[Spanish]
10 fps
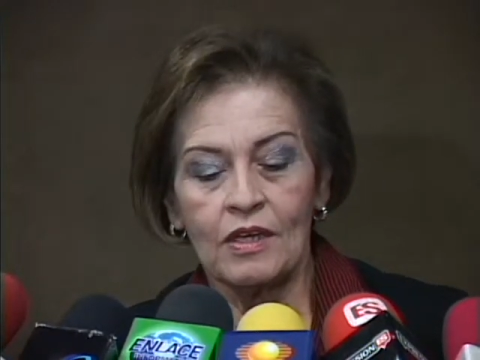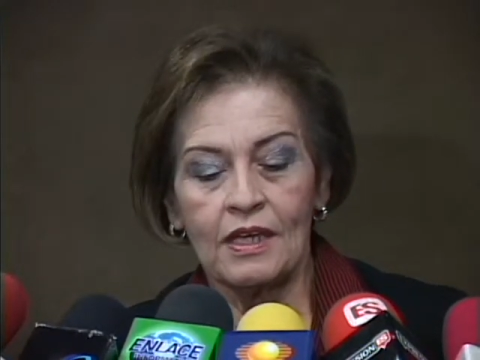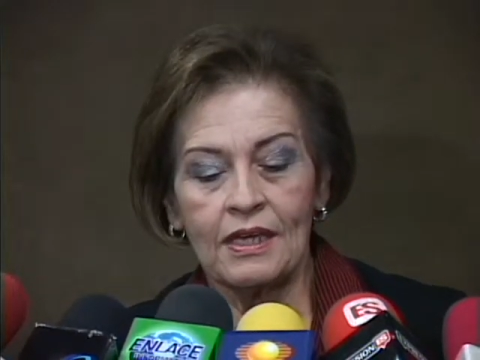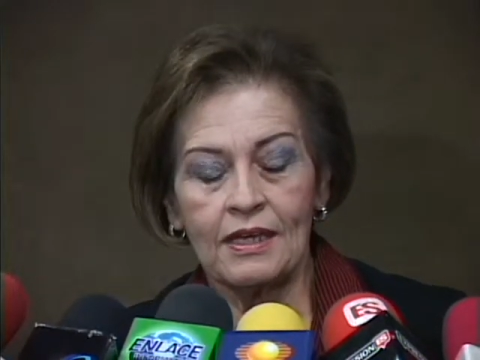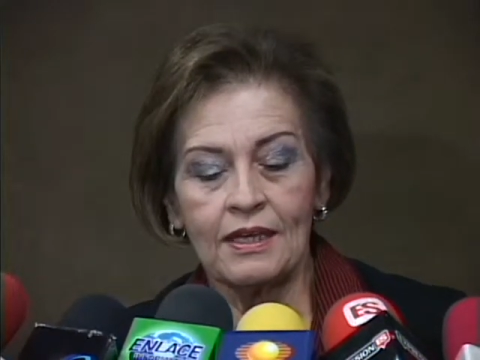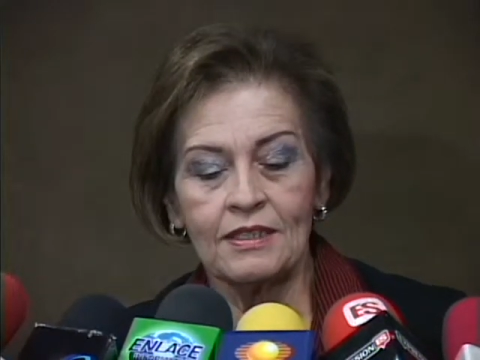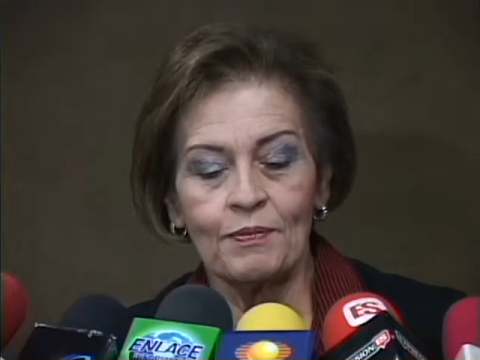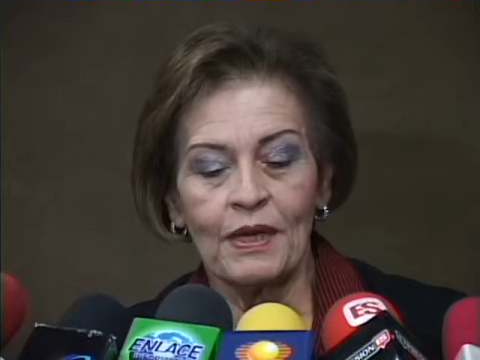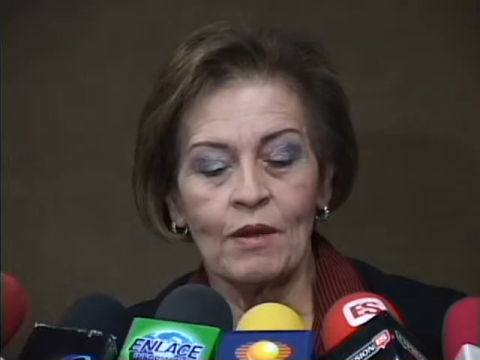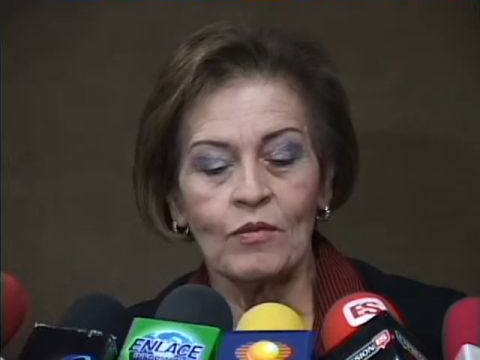Eh,
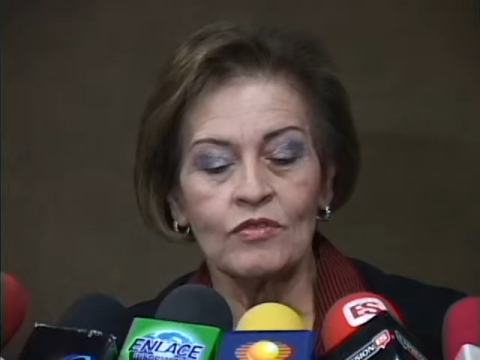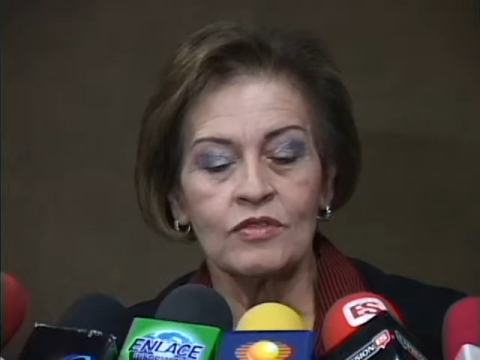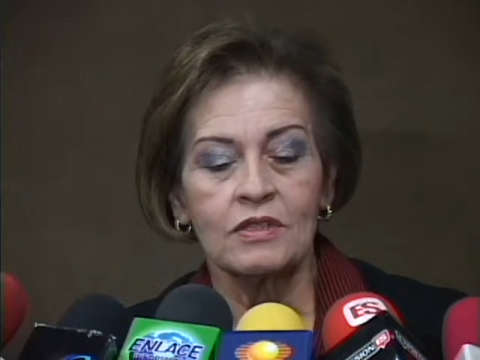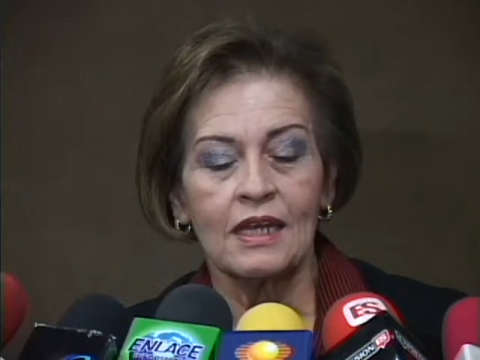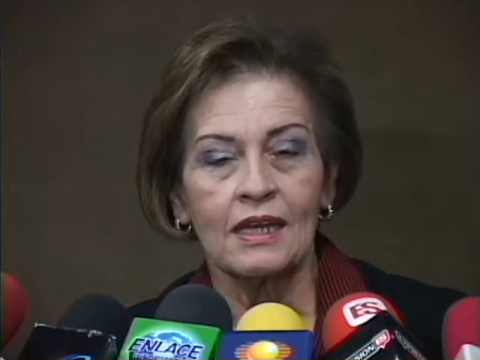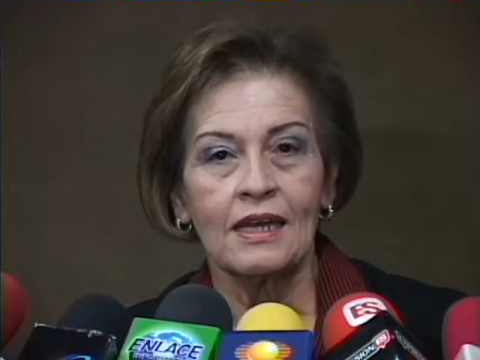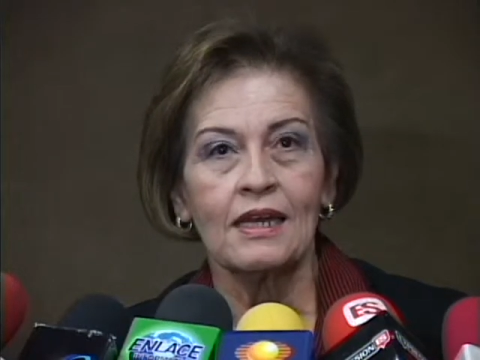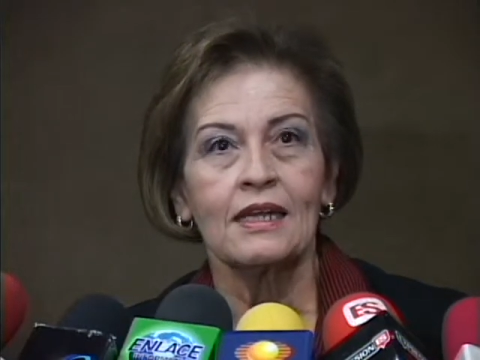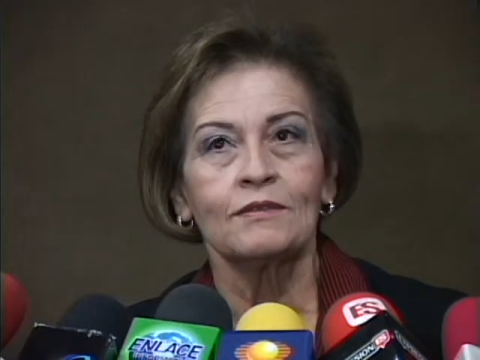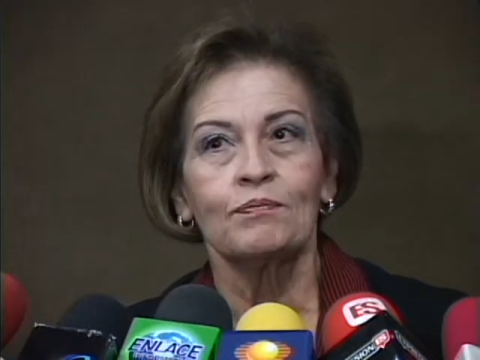esperamos tener a
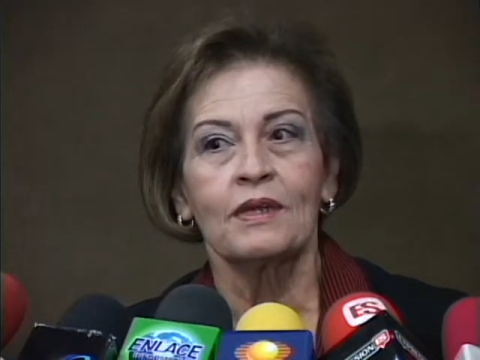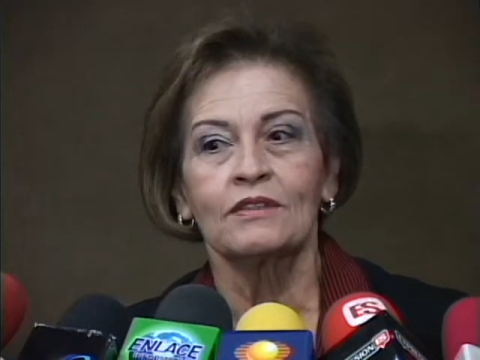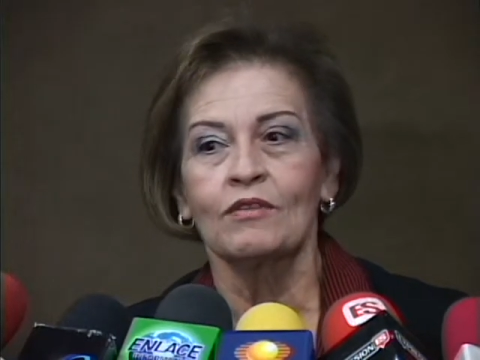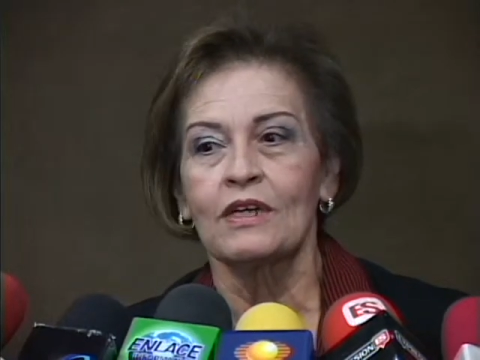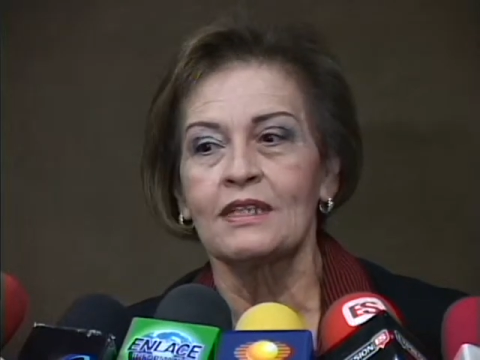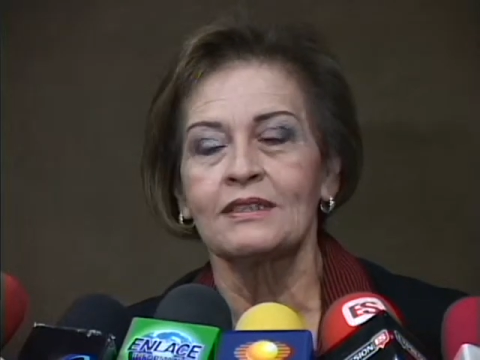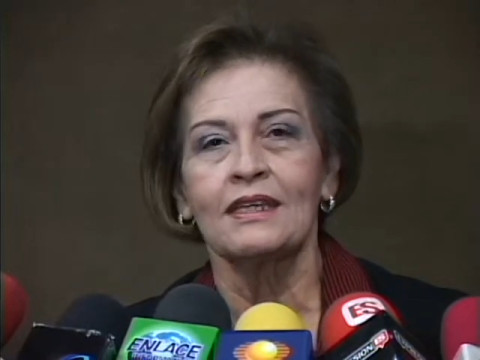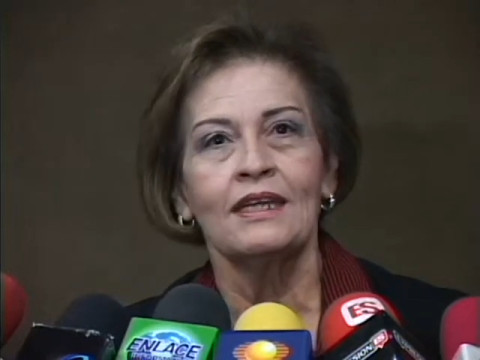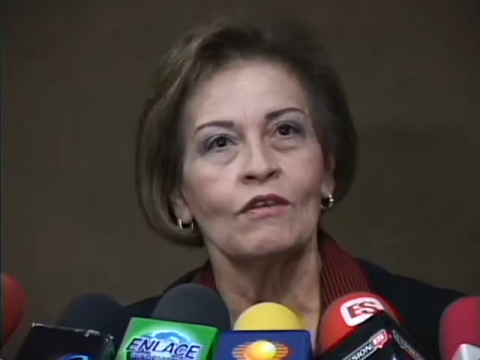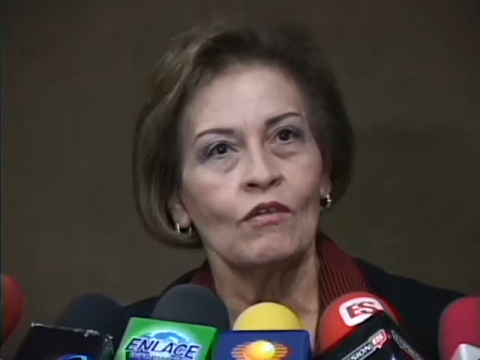las personas
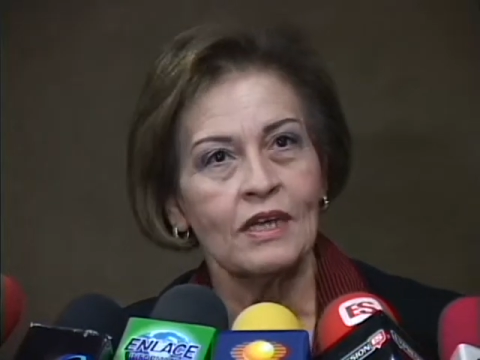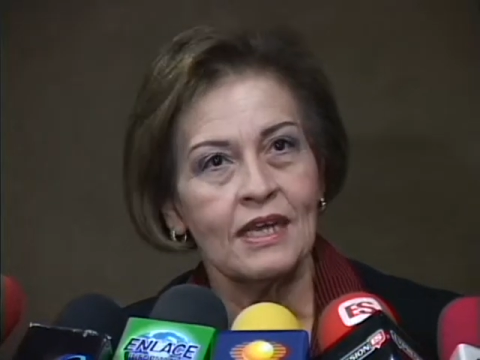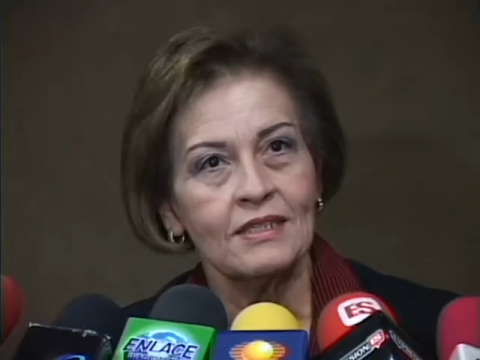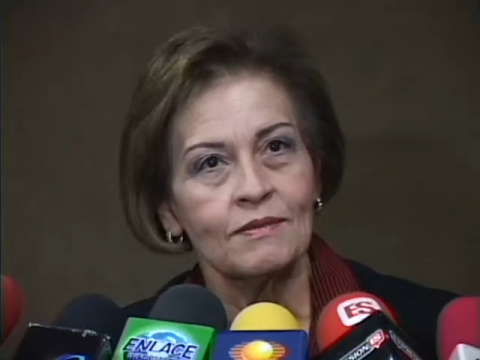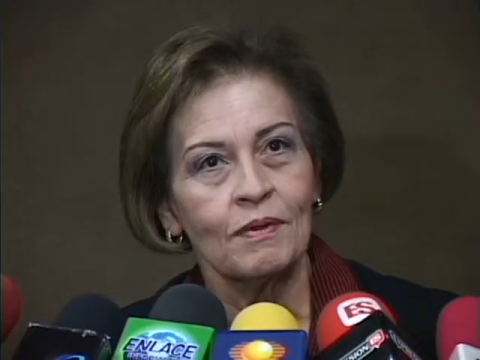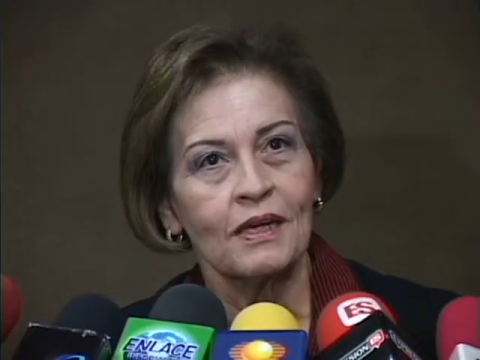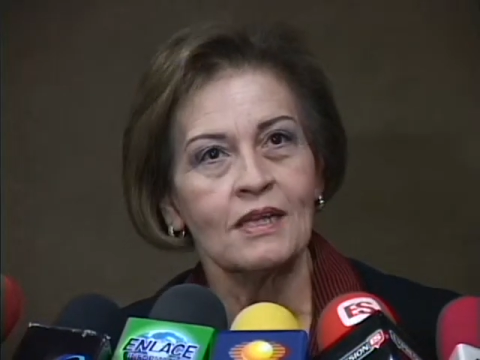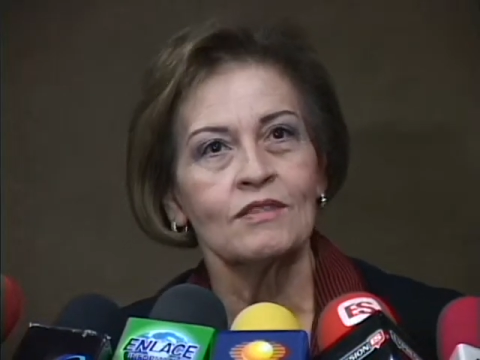idóneas, ¿verdad?